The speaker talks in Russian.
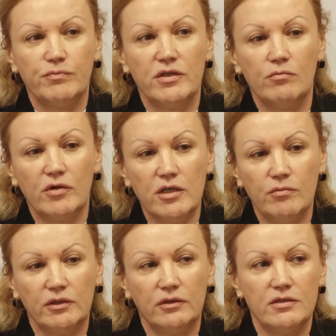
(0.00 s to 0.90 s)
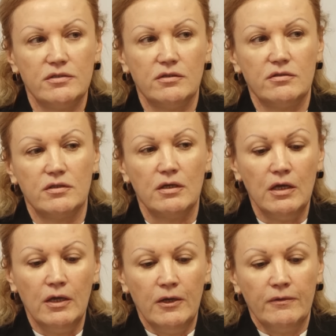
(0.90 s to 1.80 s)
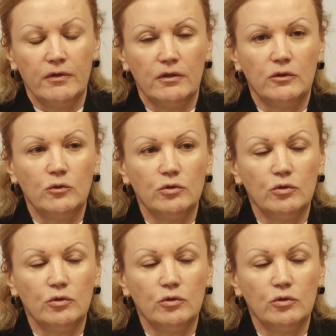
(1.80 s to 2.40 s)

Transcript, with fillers: пониманием относиться относиться э, друг к